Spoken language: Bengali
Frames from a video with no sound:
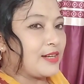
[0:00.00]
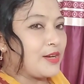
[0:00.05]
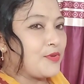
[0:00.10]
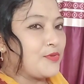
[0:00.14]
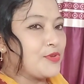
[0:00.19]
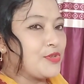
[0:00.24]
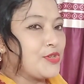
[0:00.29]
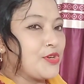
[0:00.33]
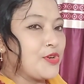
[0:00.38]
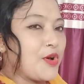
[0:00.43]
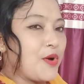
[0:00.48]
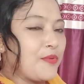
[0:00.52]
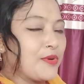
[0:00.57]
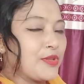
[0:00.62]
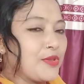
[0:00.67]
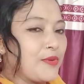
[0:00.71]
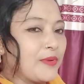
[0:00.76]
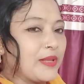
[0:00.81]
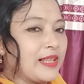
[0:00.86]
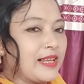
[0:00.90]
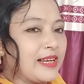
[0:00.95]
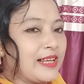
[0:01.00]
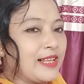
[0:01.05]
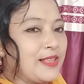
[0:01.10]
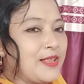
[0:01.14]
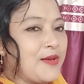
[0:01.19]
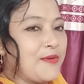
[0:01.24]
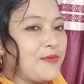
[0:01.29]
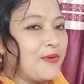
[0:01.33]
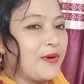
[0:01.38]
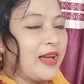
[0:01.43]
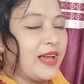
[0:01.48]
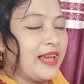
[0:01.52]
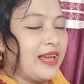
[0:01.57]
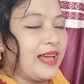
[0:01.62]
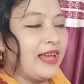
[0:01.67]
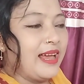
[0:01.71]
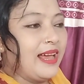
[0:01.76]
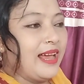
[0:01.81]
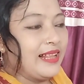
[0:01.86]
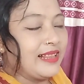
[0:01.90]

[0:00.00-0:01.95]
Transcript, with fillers: একটা খুশির খবর তোমাদেরকে দেবো হ্যাঁ